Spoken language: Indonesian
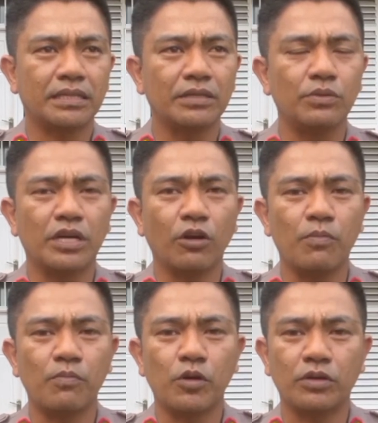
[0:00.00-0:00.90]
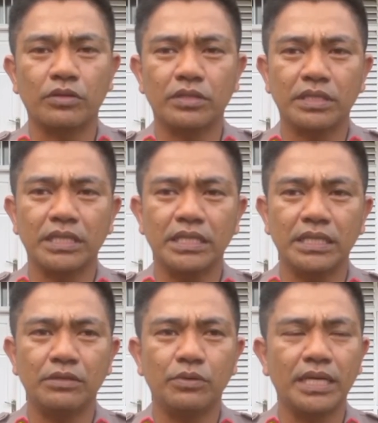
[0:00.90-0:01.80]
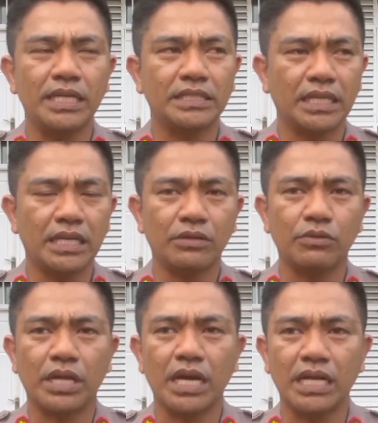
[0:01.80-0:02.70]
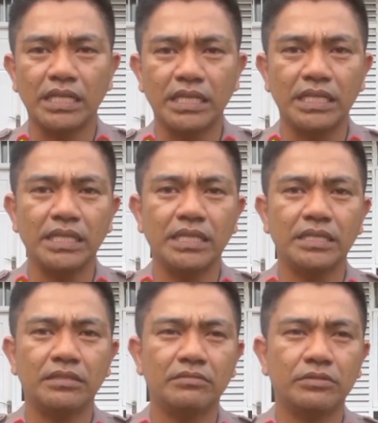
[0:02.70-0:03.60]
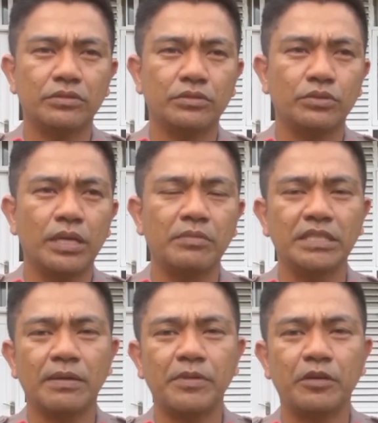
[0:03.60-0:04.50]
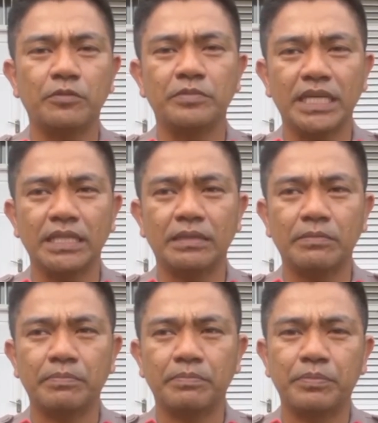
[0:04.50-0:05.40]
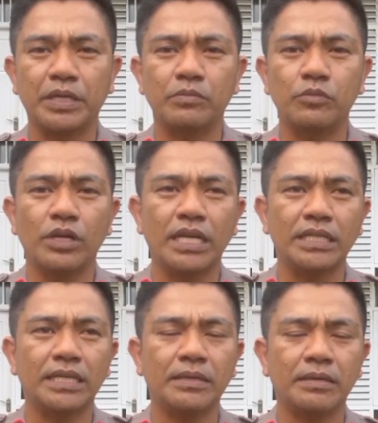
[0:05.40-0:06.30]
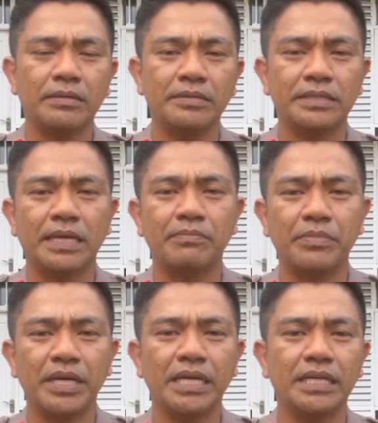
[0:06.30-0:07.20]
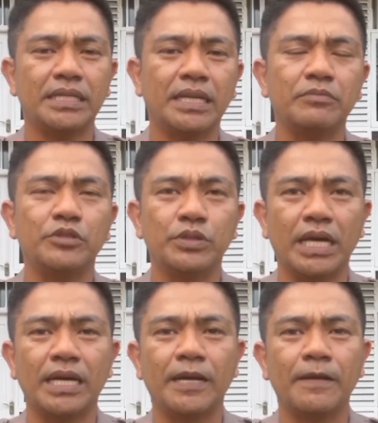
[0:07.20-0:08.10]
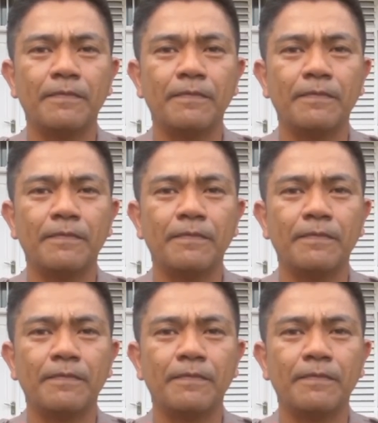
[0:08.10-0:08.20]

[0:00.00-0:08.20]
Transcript: kedua kelompok di dua desa dan kelurahan ini sudah mencapai omset per bulannya sampai 6 juta.